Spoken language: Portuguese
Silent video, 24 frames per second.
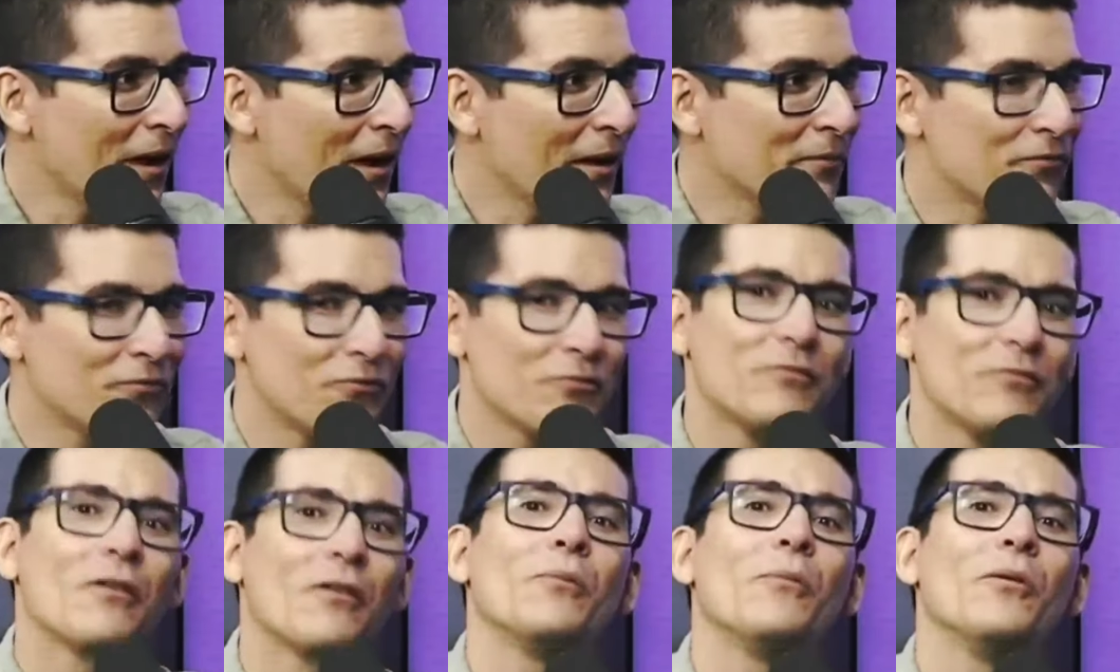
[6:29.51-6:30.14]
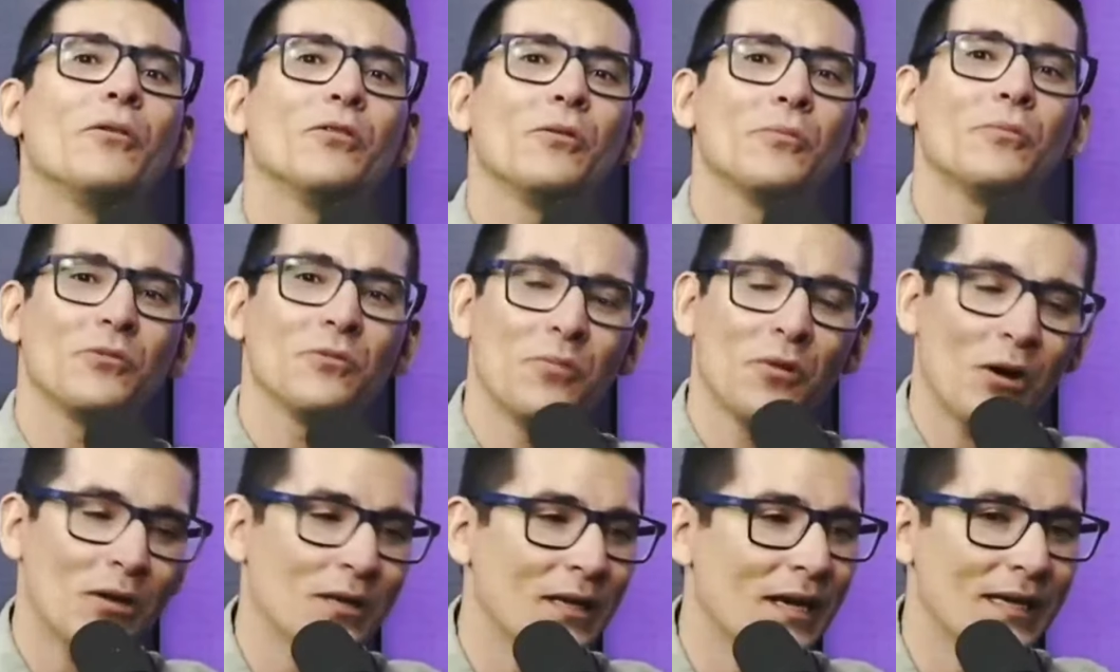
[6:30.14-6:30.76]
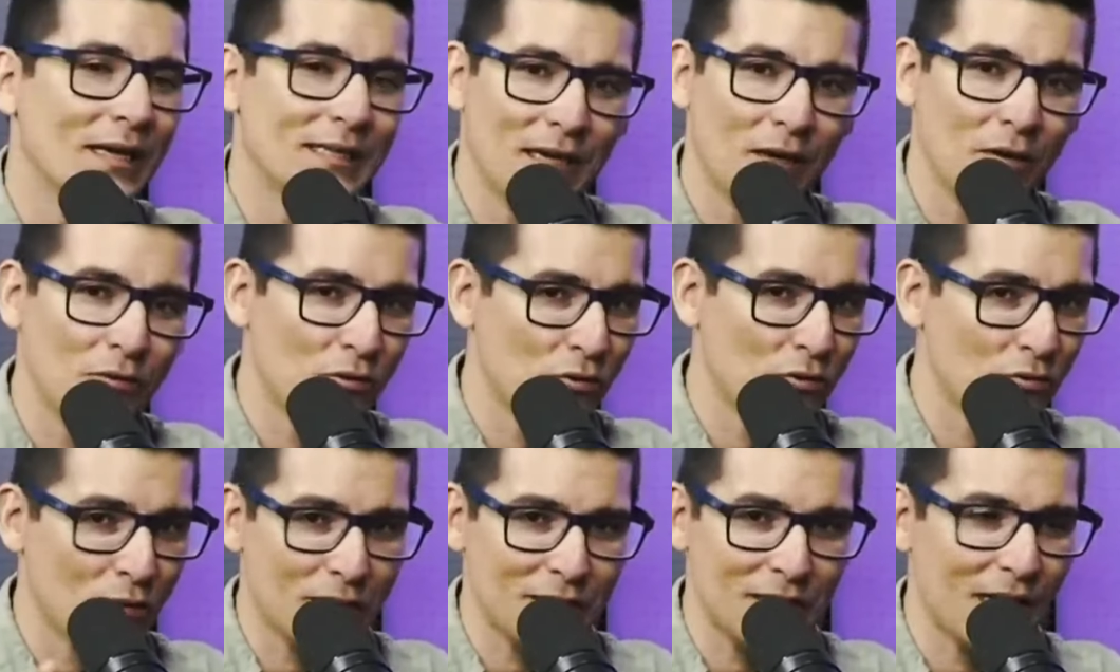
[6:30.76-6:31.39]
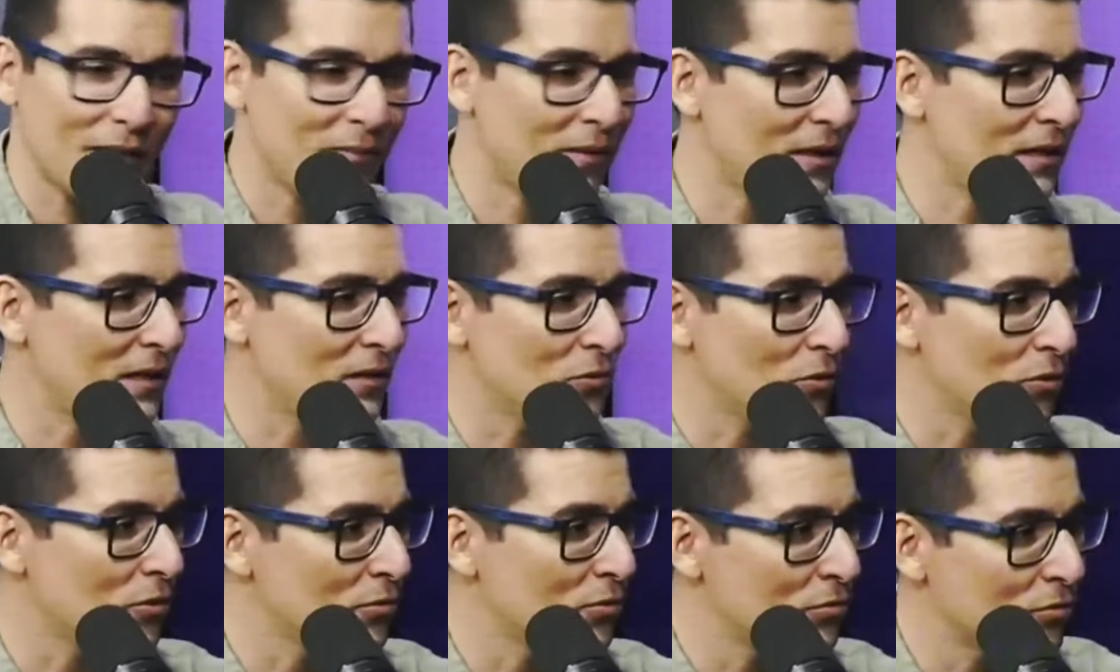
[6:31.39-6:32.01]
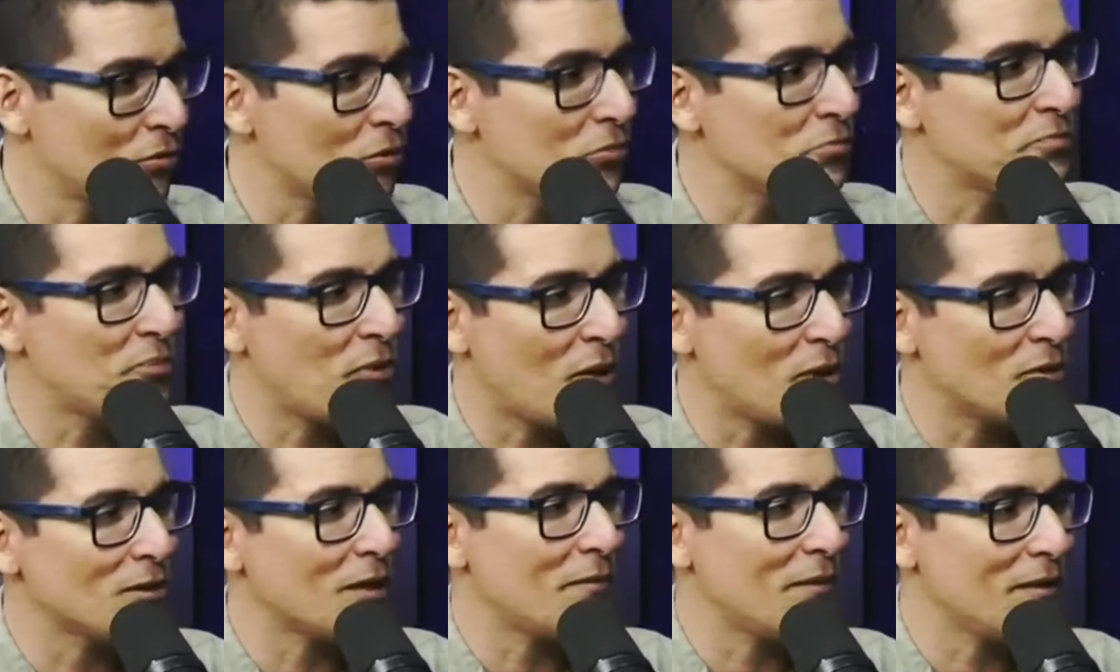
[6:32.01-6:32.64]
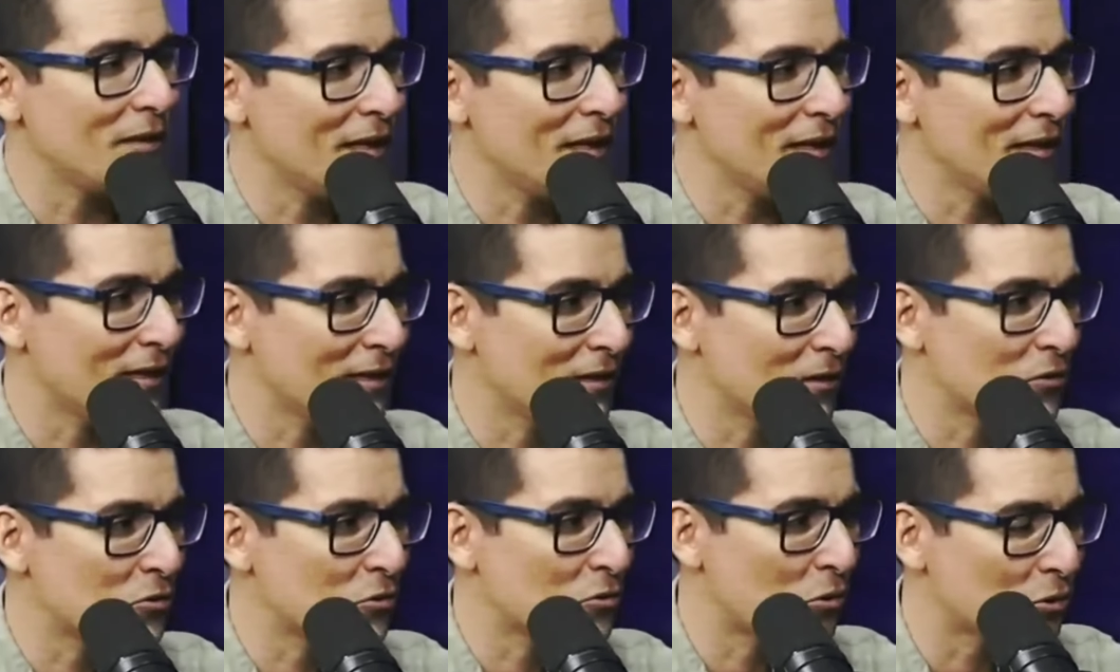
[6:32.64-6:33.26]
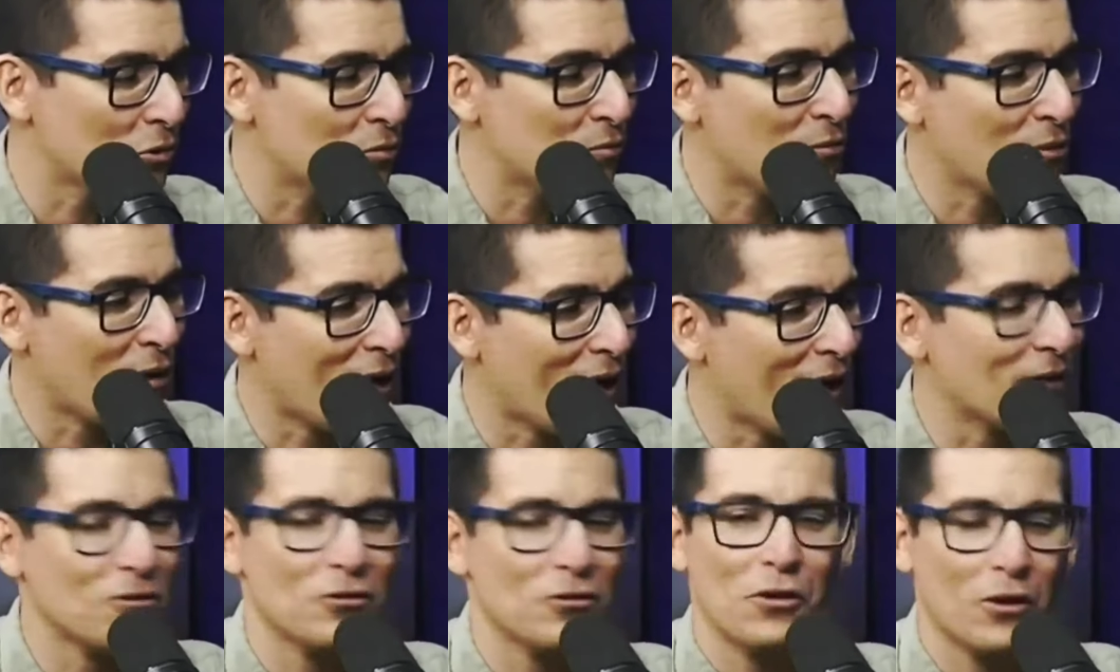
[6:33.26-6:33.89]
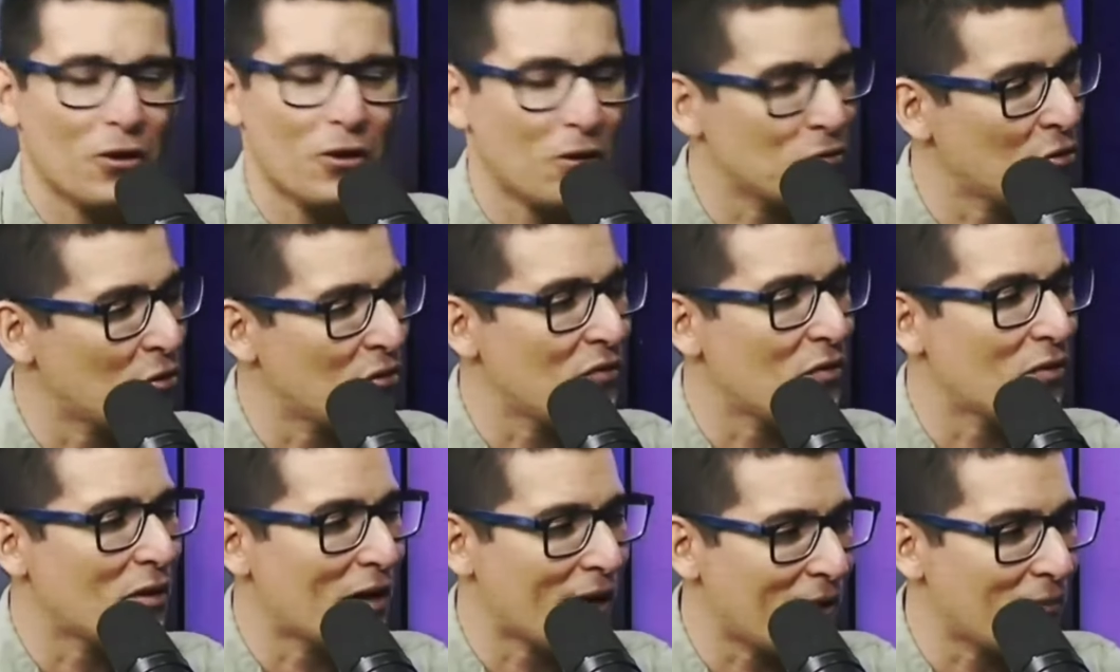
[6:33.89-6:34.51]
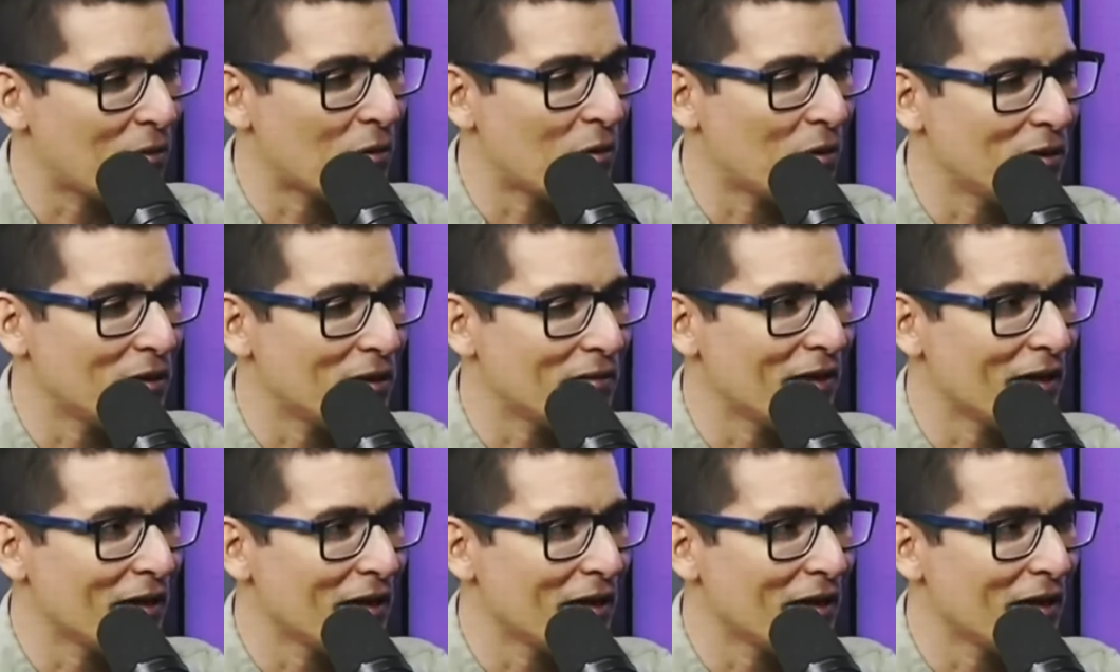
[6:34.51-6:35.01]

É, como é o nome do brother? Esse aí eu dou toda semana. Dou, todo, porra, eu já mandei 300 conto pro cara. Toda hora eu dou, velho. O cara é brother,